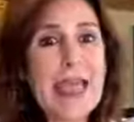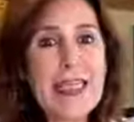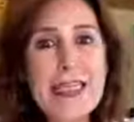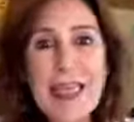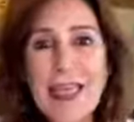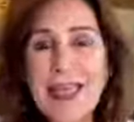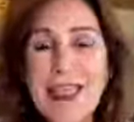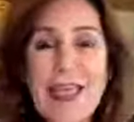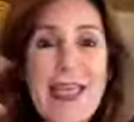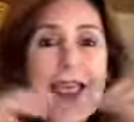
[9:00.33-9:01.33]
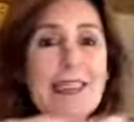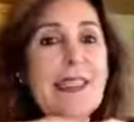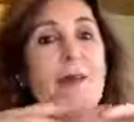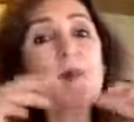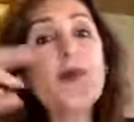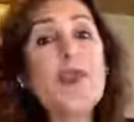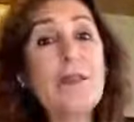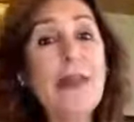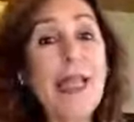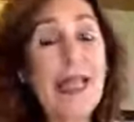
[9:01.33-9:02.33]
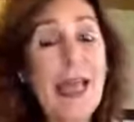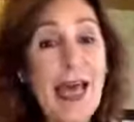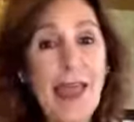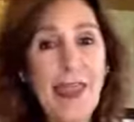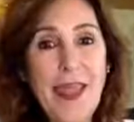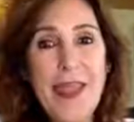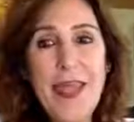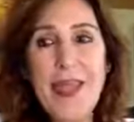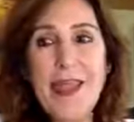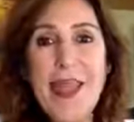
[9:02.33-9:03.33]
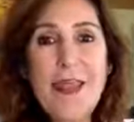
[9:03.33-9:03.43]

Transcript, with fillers: es la que tiene esta posibilidad de